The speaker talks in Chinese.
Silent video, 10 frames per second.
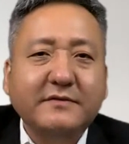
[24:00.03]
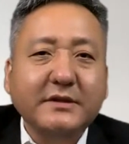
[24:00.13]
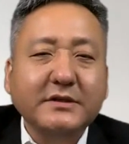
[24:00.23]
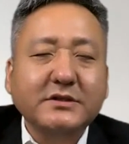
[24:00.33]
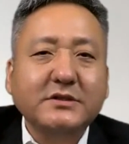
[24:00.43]
问
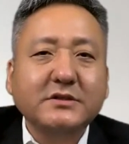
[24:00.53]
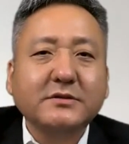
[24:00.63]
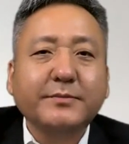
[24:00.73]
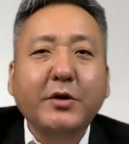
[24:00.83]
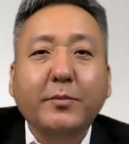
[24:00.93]
题
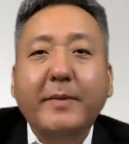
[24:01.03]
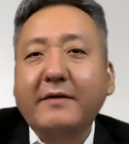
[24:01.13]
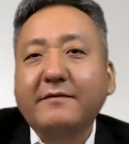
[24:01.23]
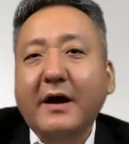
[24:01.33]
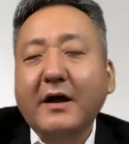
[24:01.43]
是没有
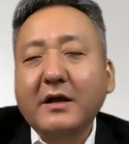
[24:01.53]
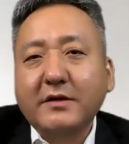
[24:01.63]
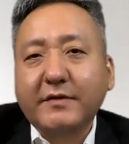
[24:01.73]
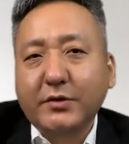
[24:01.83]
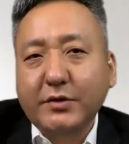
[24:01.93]
办法，
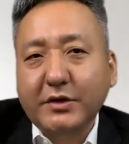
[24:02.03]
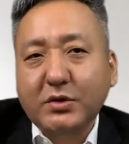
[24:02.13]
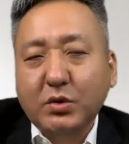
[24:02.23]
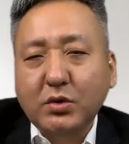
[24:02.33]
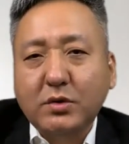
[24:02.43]
因为有一个
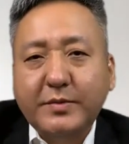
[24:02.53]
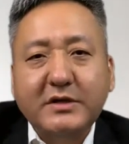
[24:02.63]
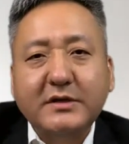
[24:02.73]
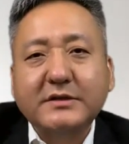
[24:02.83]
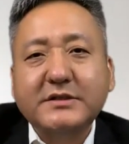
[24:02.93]
咄咄逼
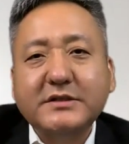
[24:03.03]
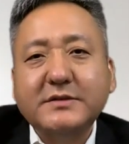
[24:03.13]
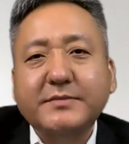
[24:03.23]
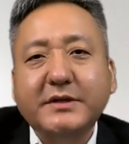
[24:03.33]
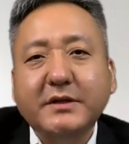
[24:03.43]
人的习
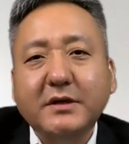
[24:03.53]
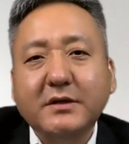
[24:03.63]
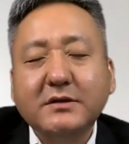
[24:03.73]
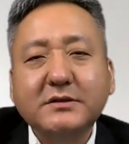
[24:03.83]
近平呢，